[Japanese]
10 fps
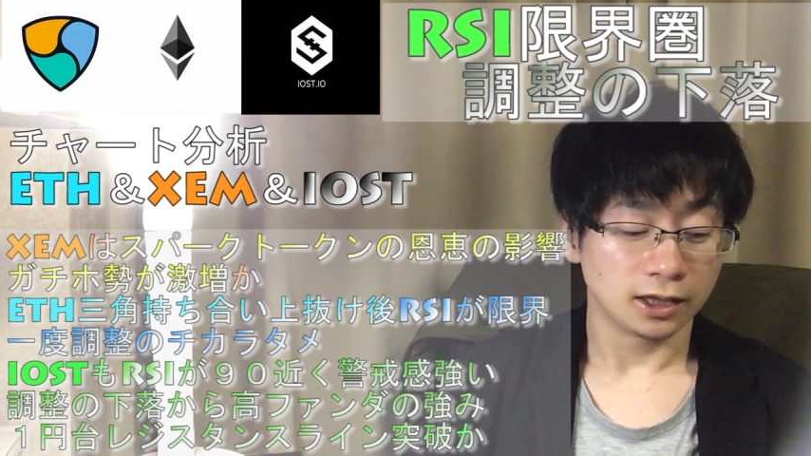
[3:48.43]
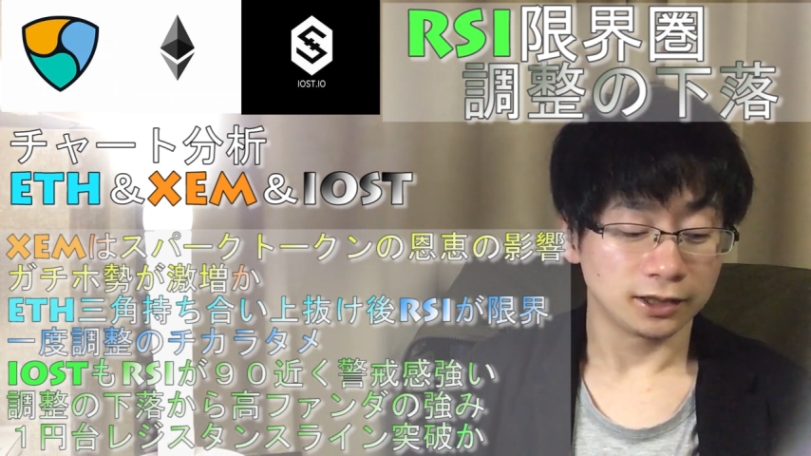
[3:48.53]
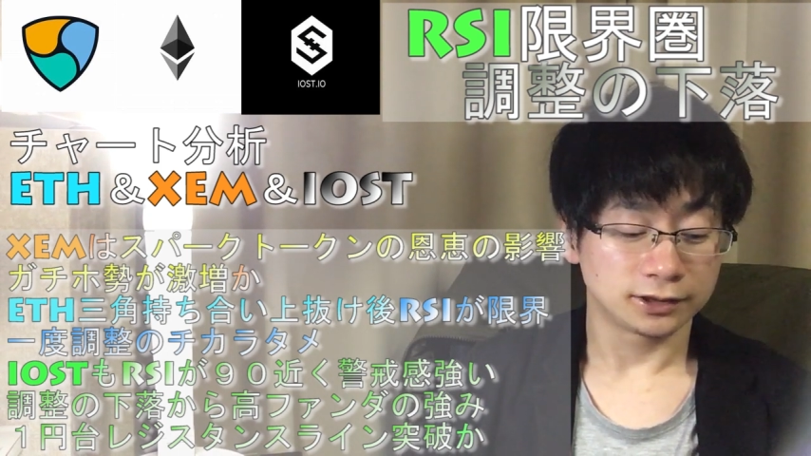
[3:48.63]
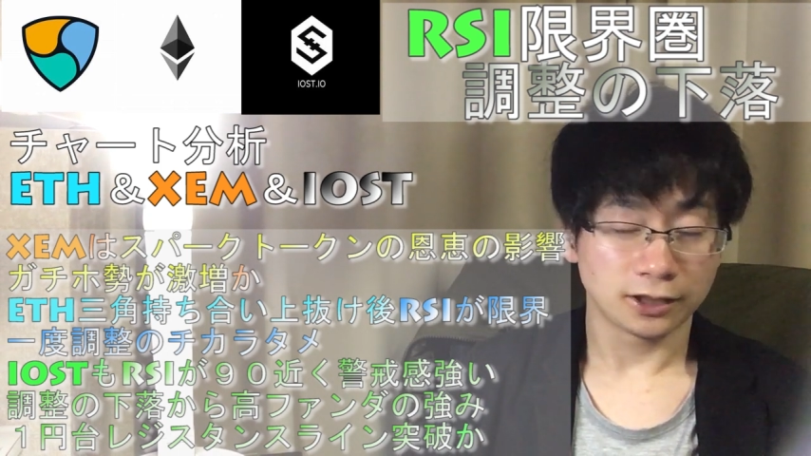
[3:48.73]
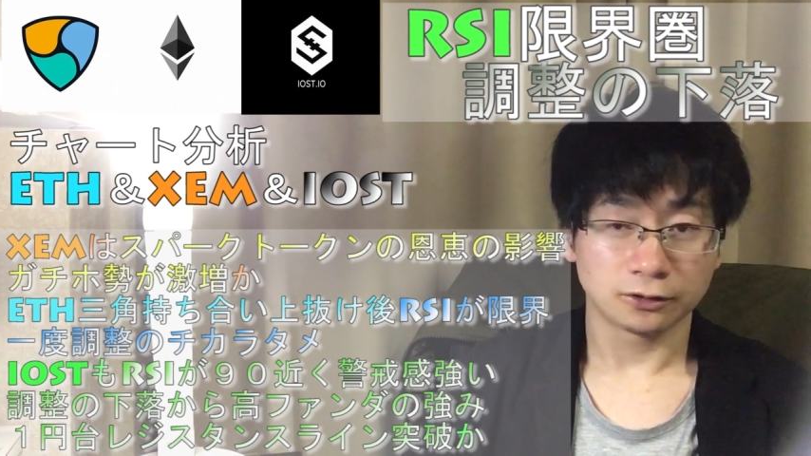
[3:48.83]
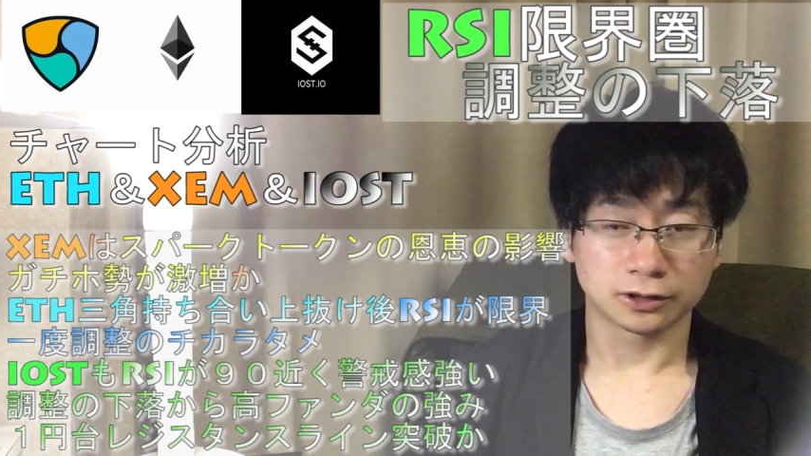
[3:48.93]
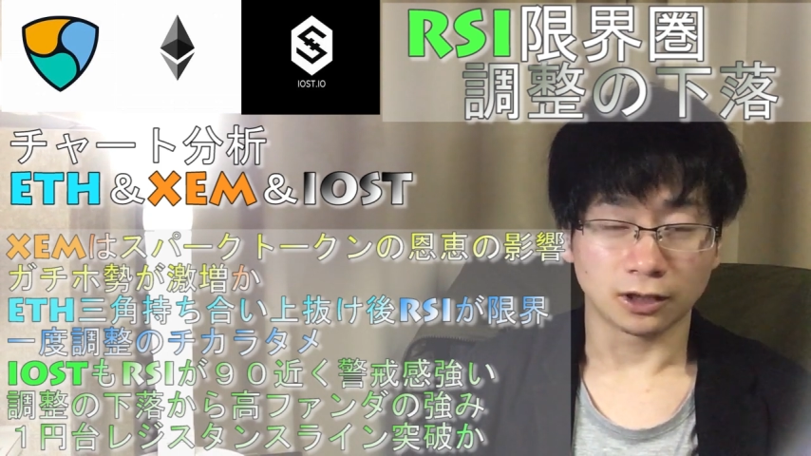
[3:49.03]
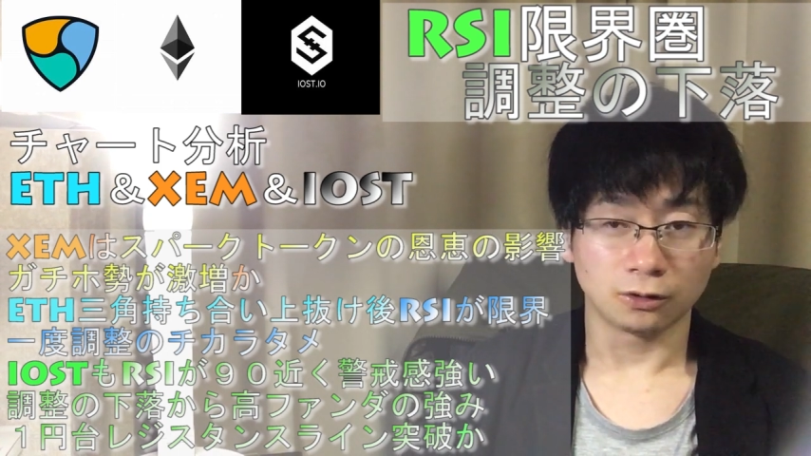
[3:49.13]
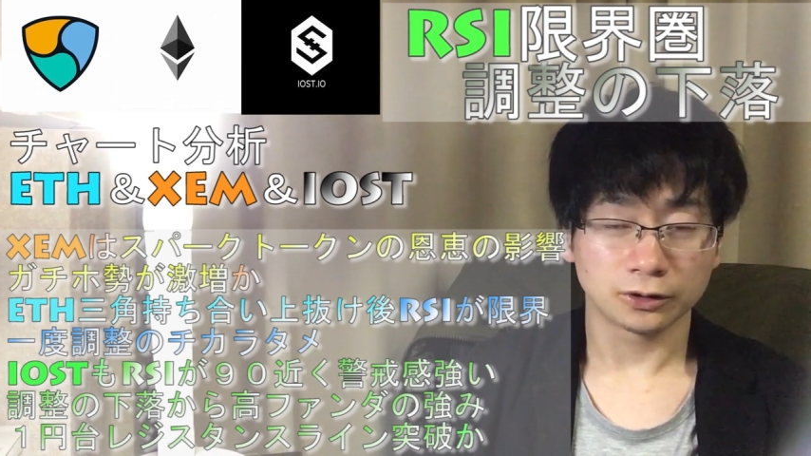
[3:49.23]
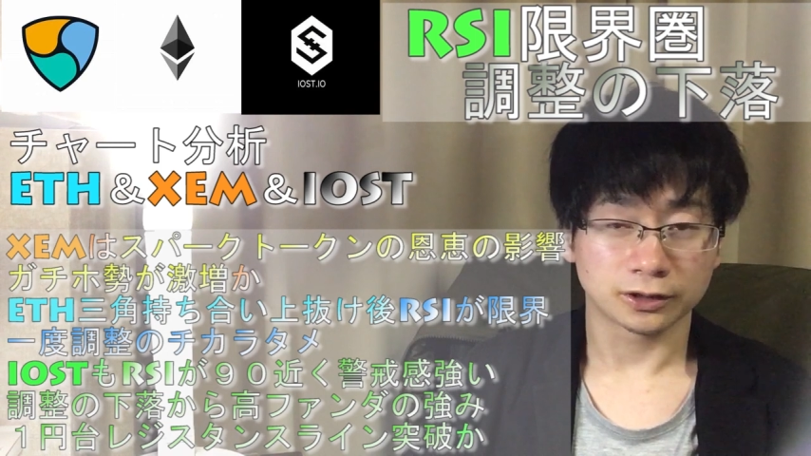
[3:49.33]
え勢力
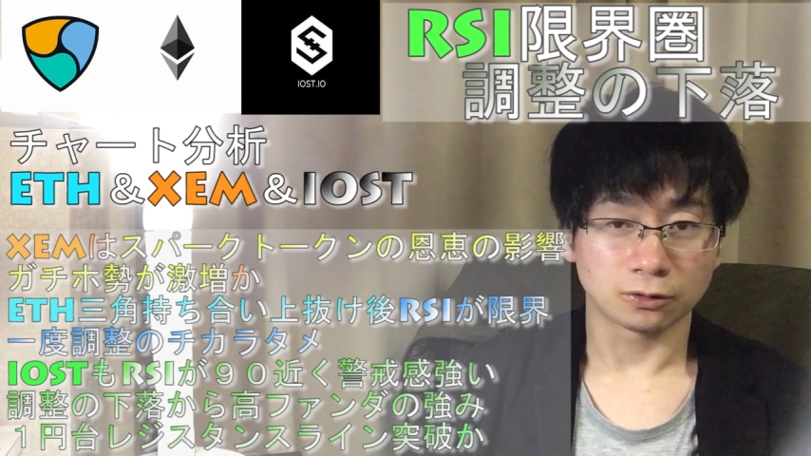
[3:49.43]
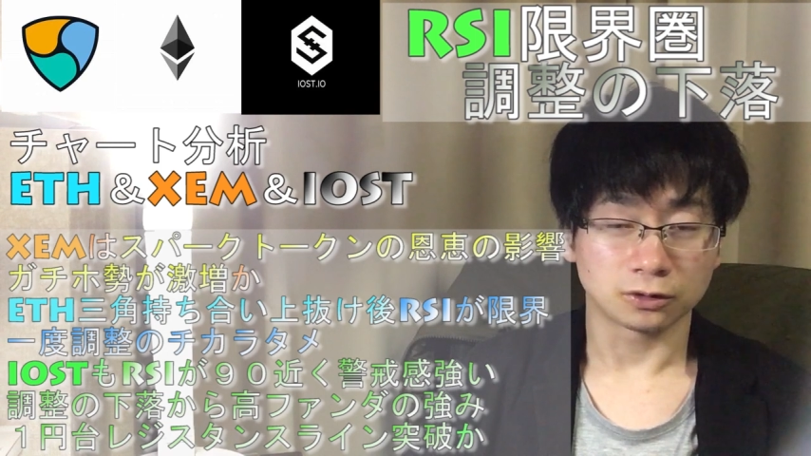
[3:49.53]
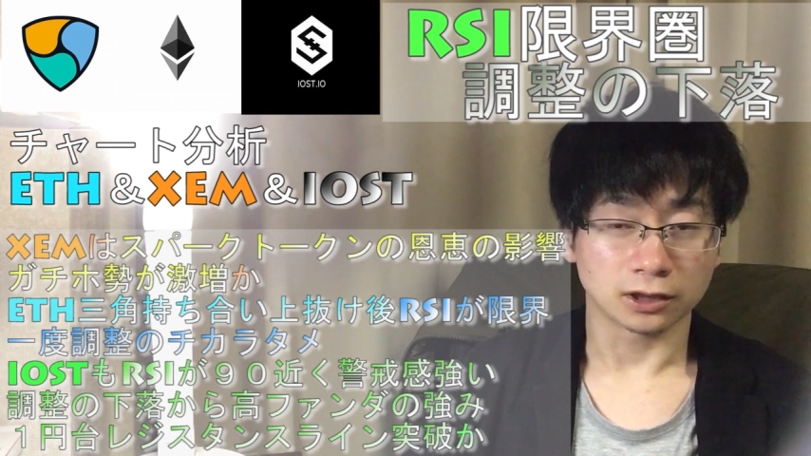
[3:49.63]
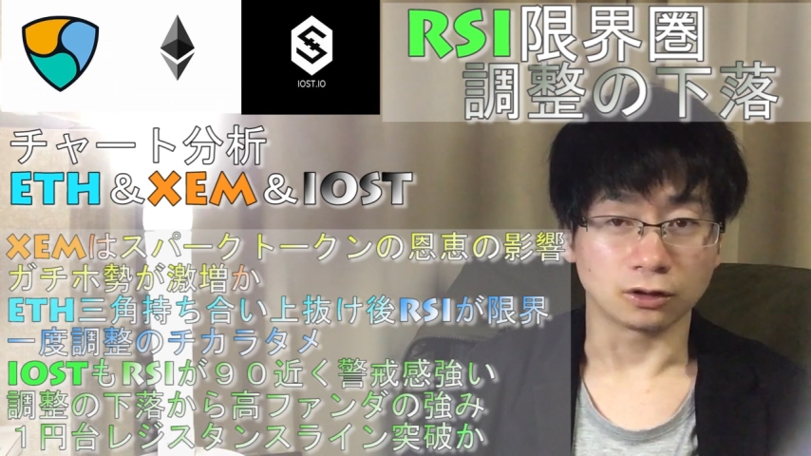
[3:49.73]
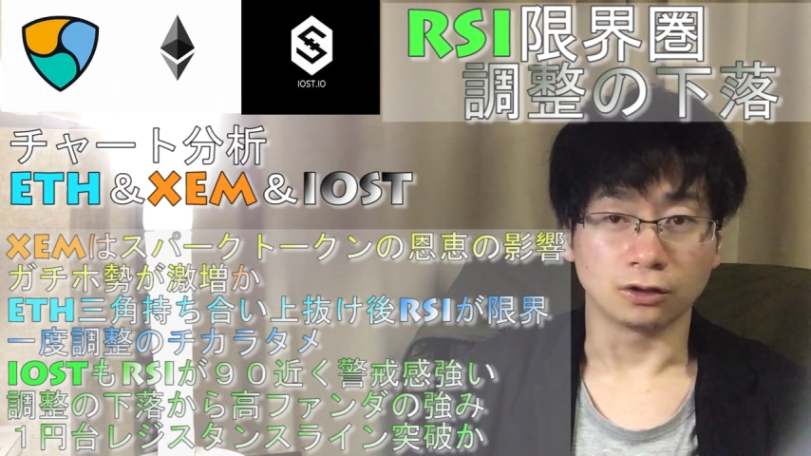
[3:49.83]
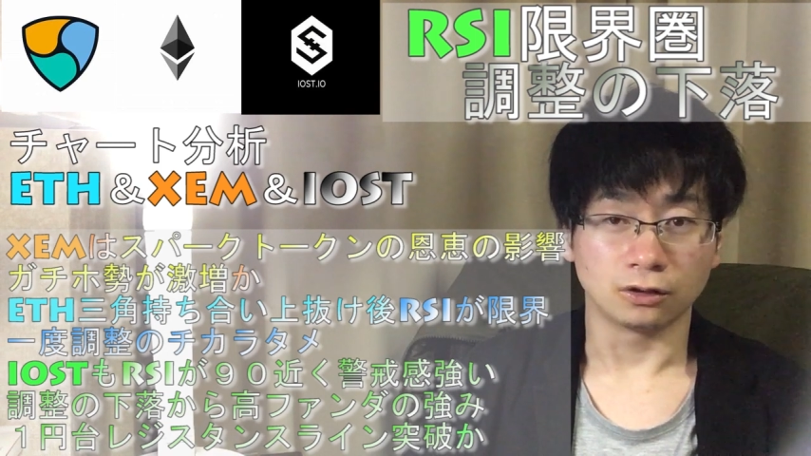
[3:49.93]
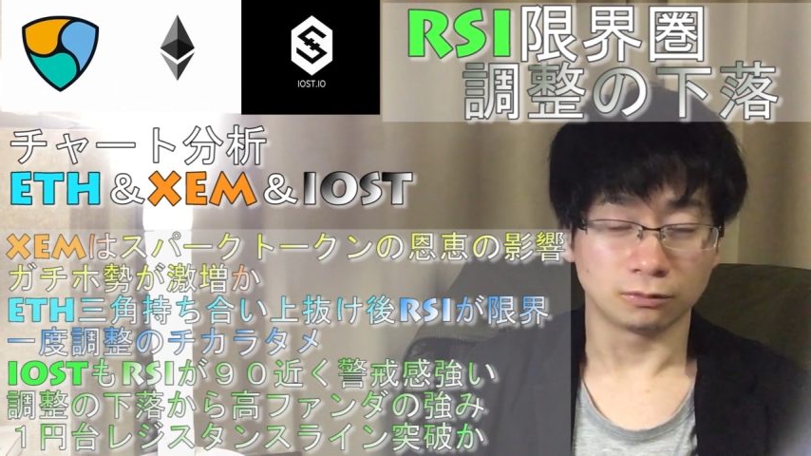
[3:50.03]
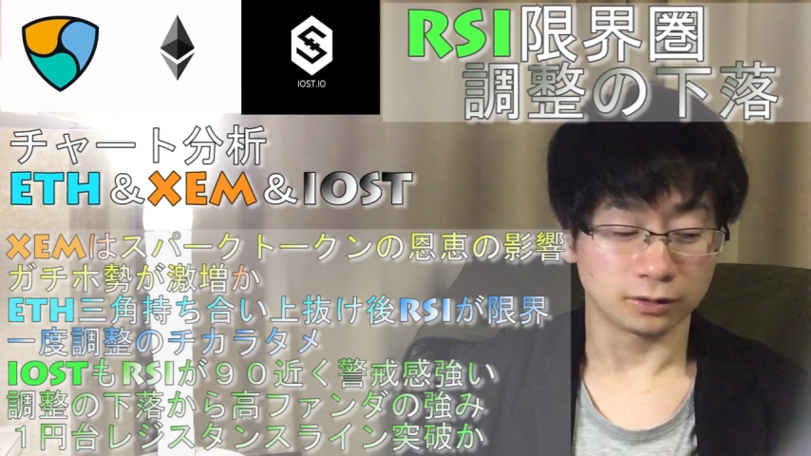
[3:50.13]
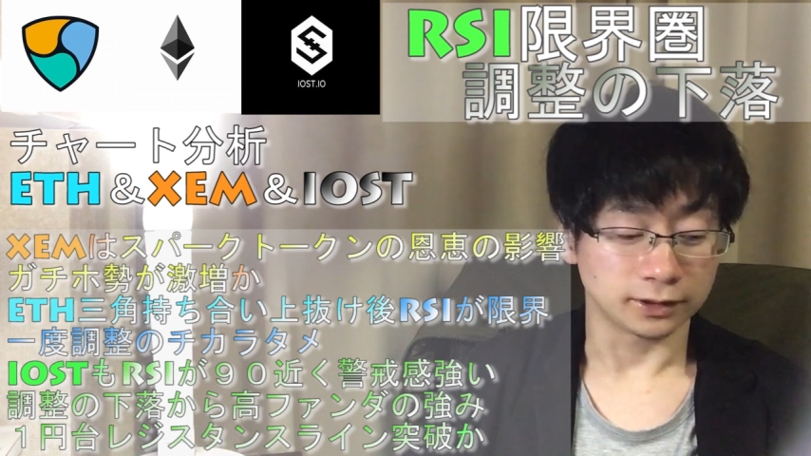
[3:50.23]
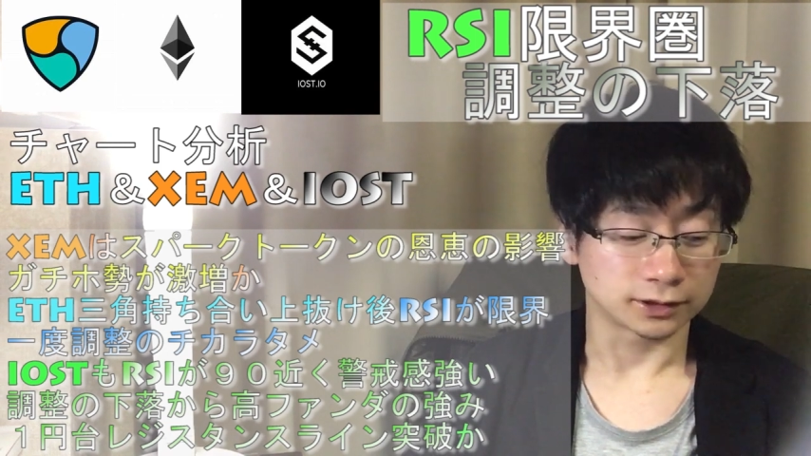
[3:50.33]
が多いってことだと
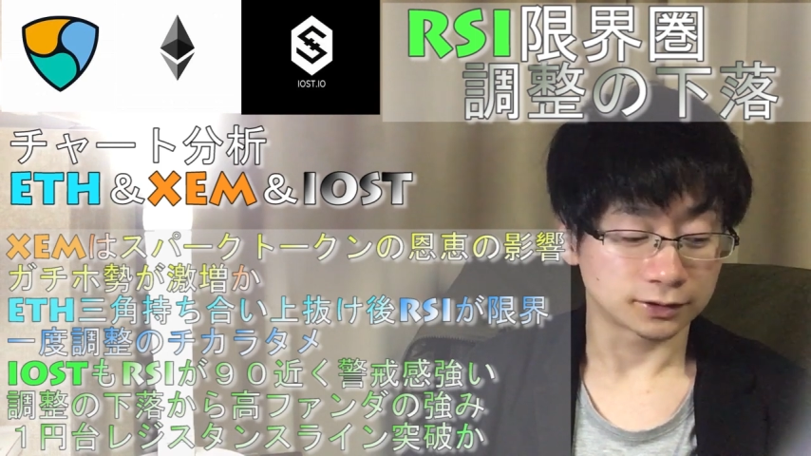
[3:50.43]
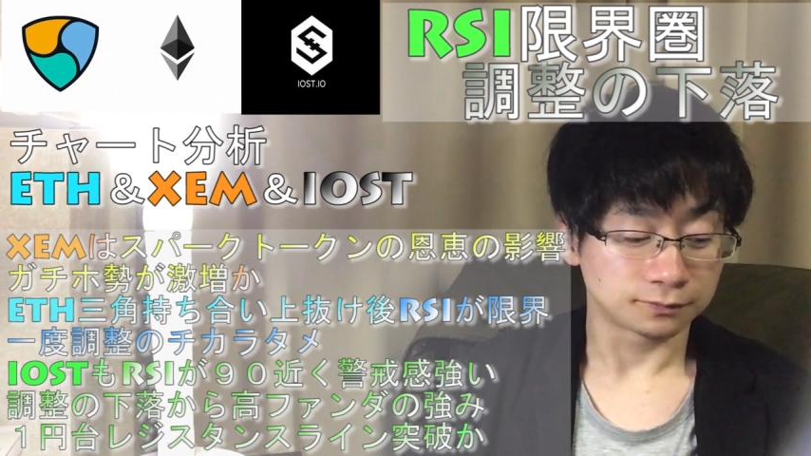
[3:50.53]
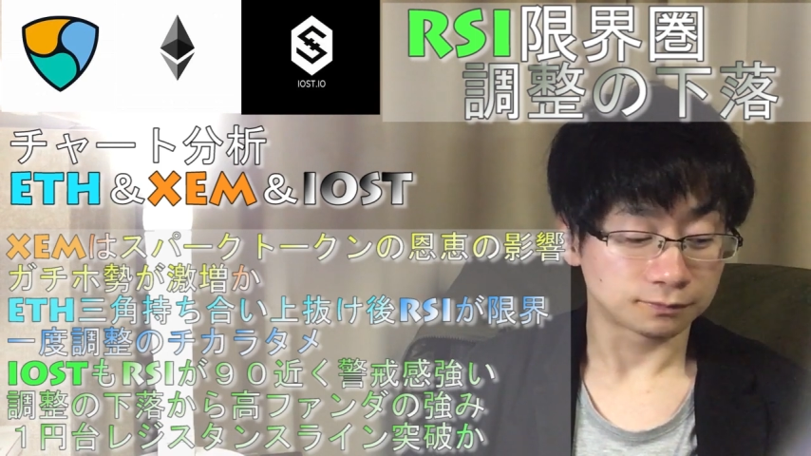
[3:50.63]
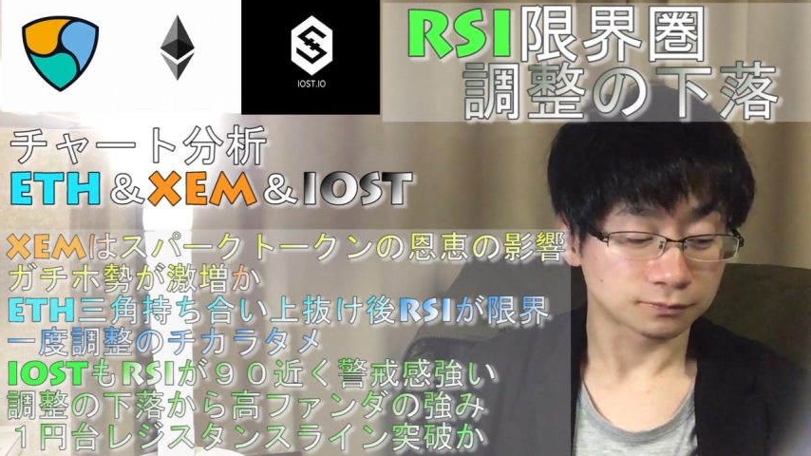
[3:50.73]
思います、